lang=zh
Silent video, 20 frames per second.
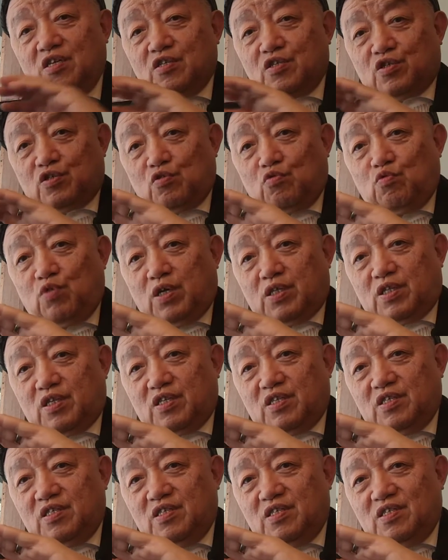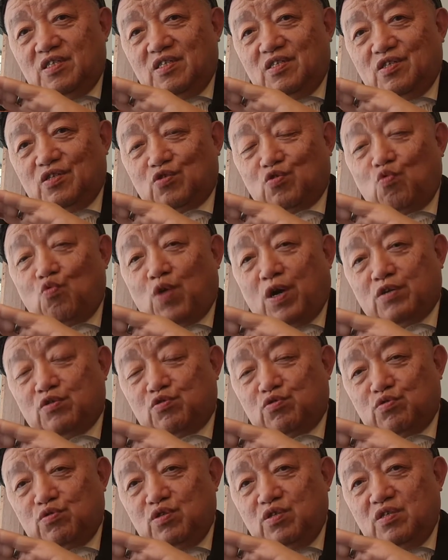手腕的中踝
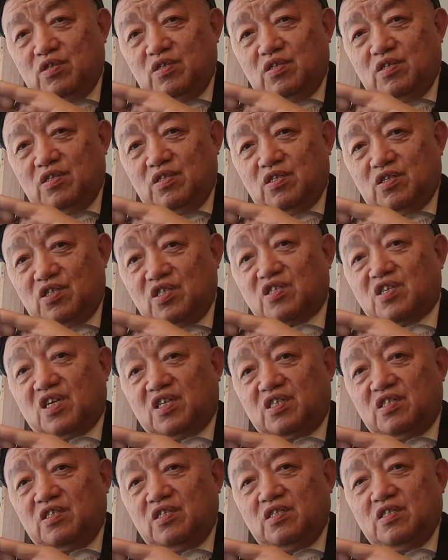区是人，